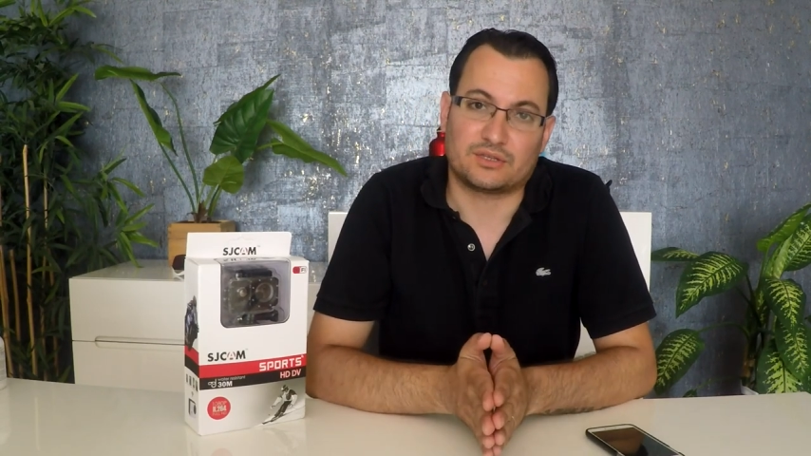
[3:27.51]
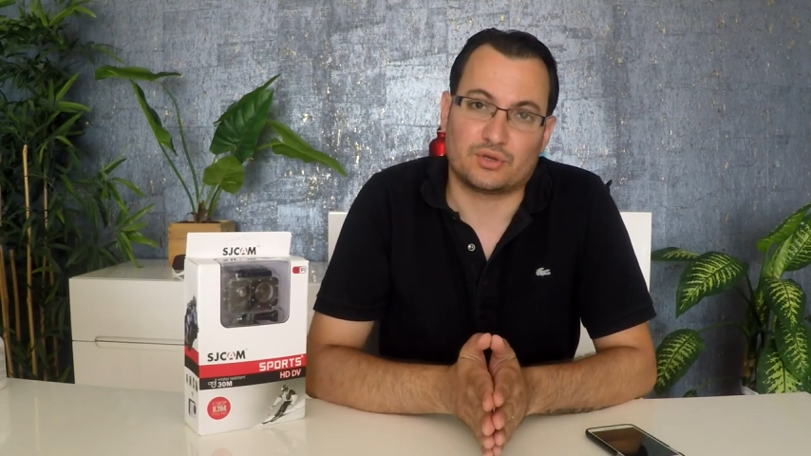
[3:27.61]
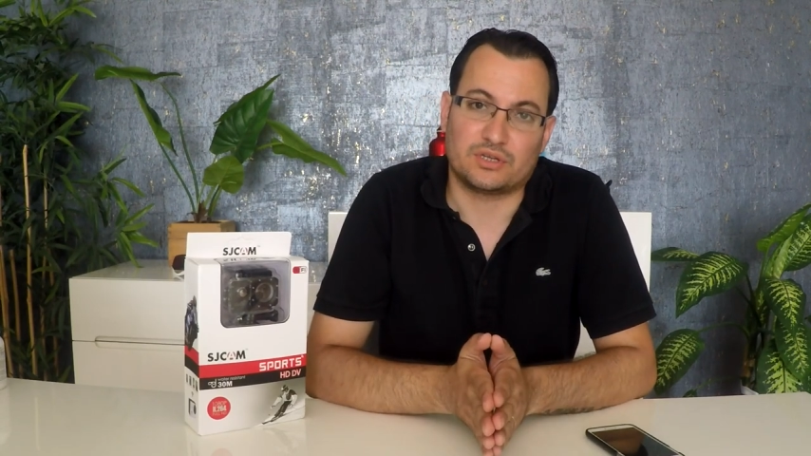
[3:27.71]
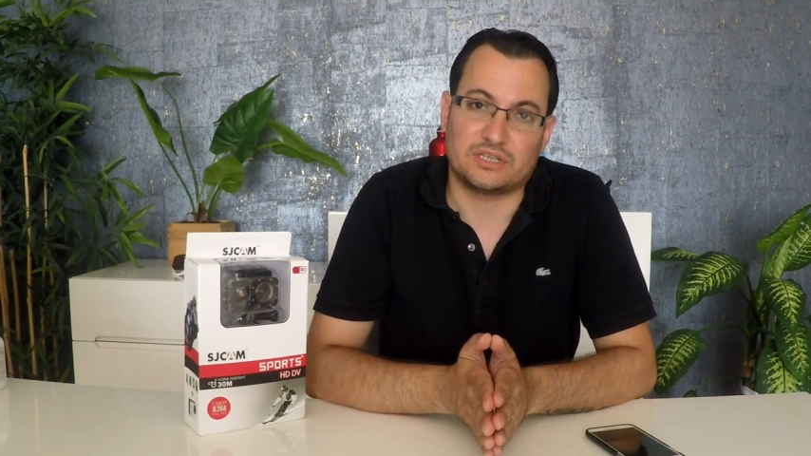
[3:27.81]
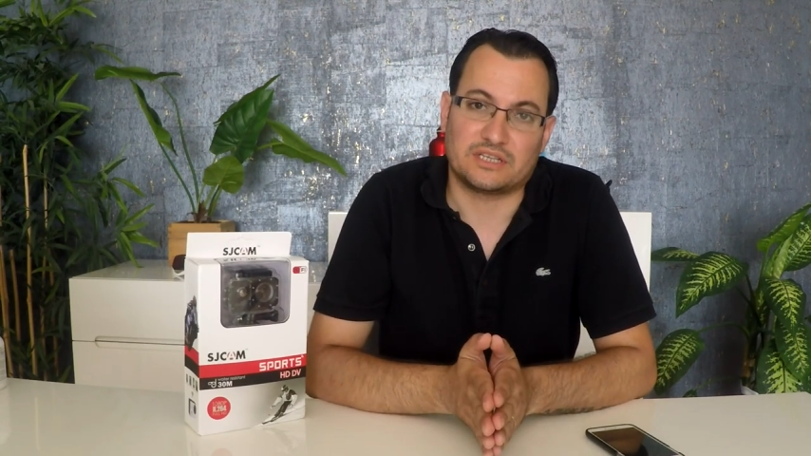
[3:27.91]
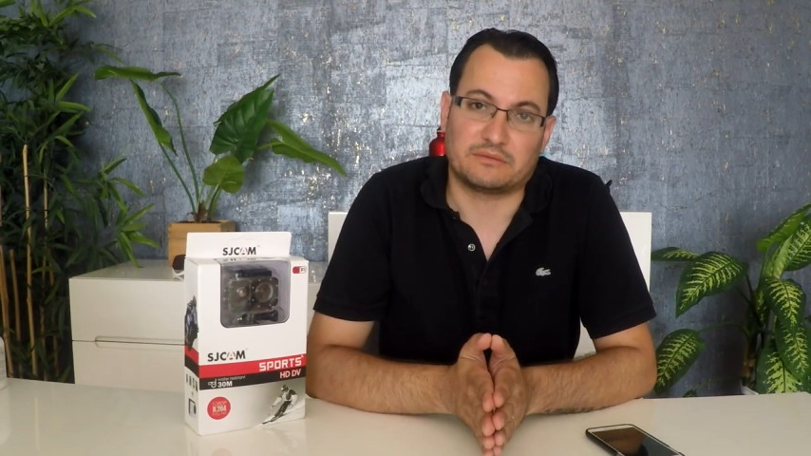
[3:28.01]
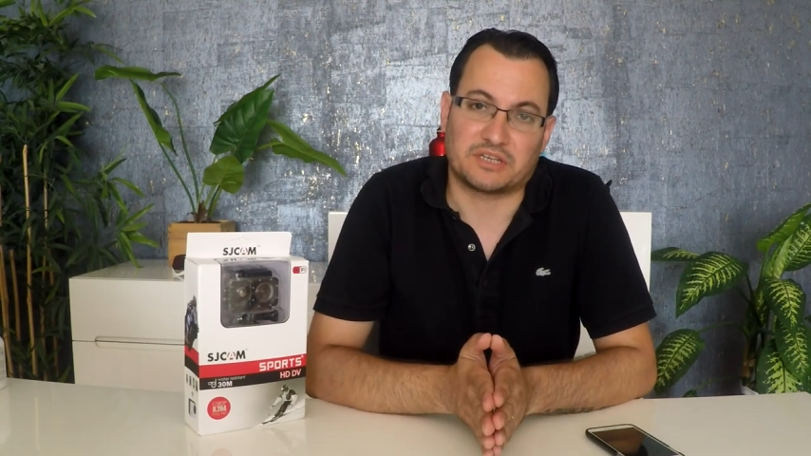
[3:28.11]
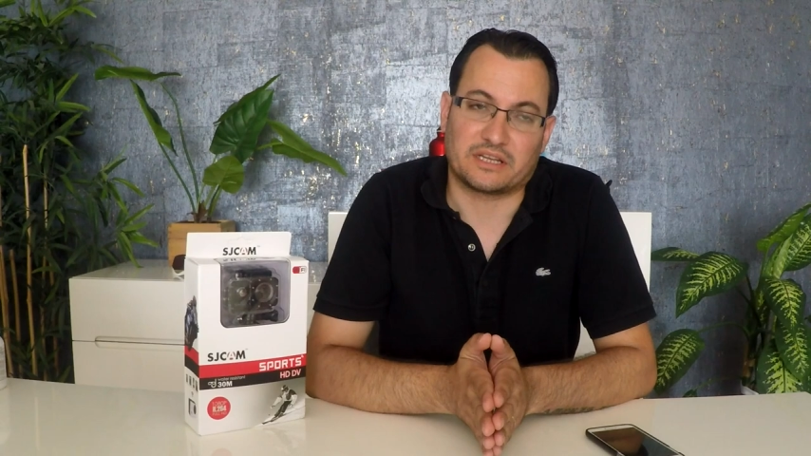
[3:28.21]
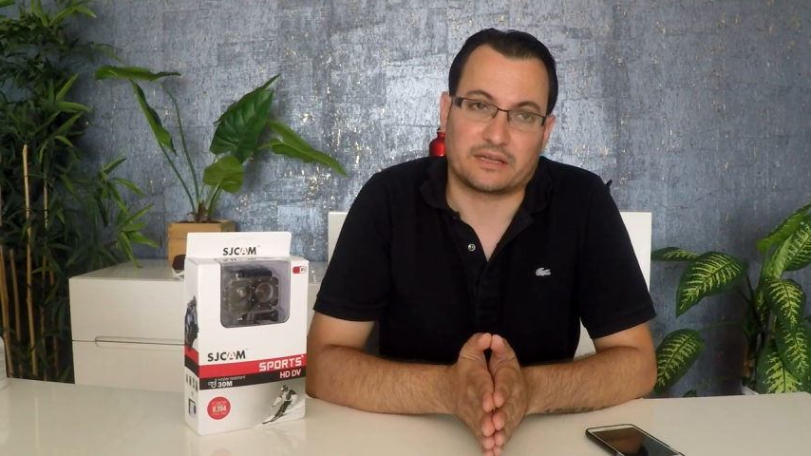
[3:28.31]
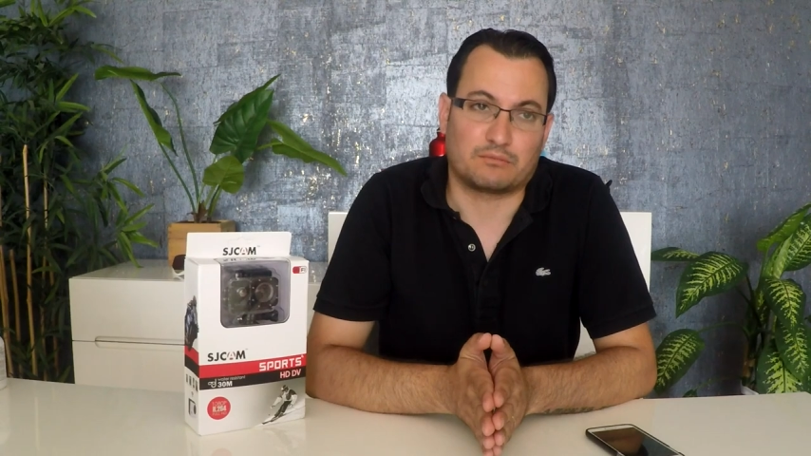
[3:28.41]
söyleyeceğim
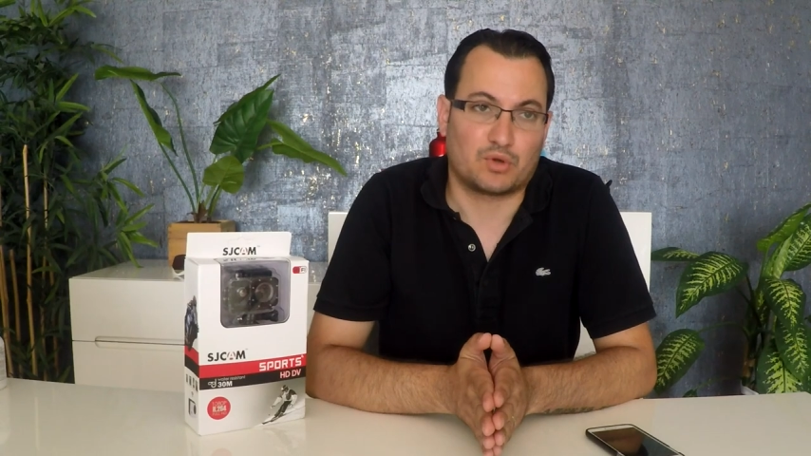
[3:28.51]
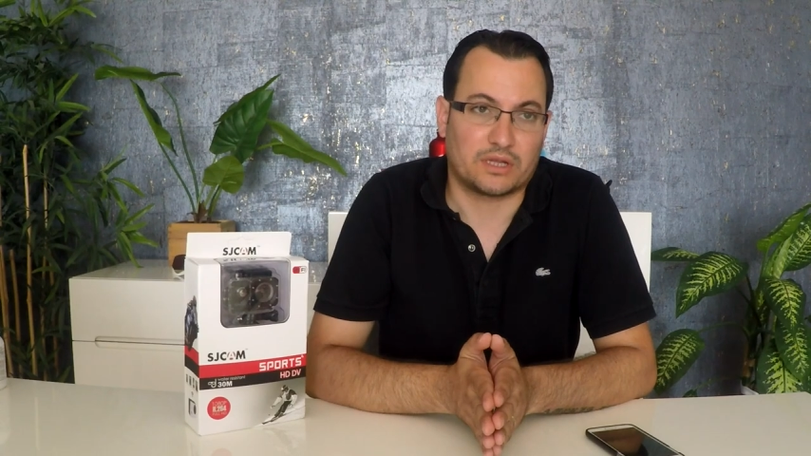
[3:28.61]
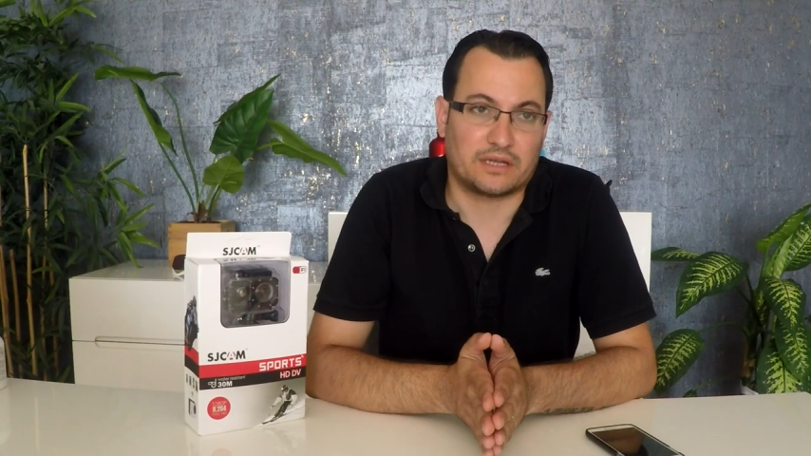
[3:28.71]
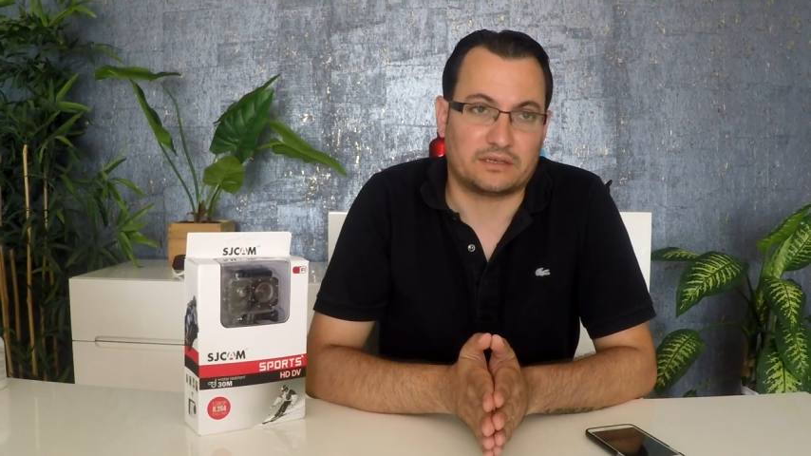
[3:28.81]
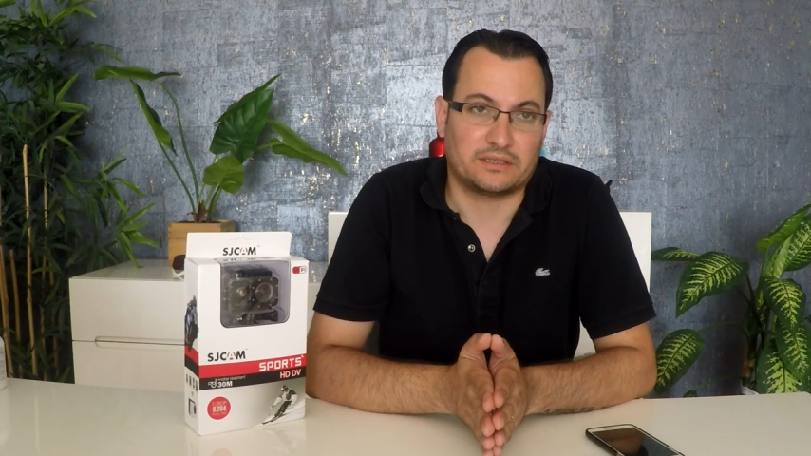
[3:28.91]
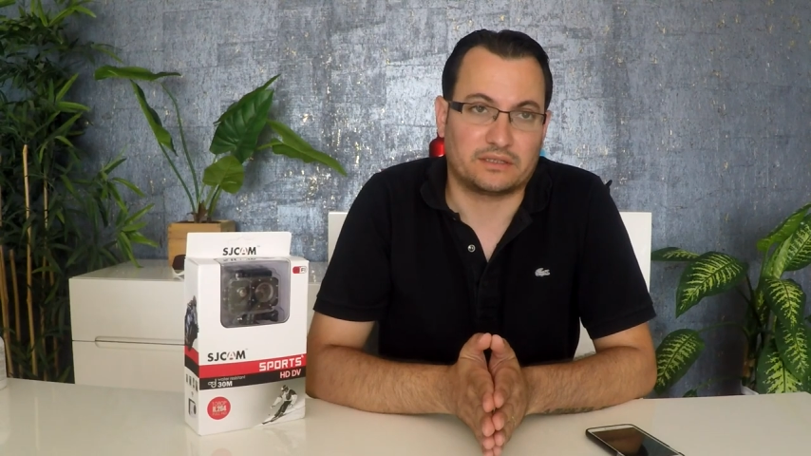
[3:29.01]
şeyler bu kadar.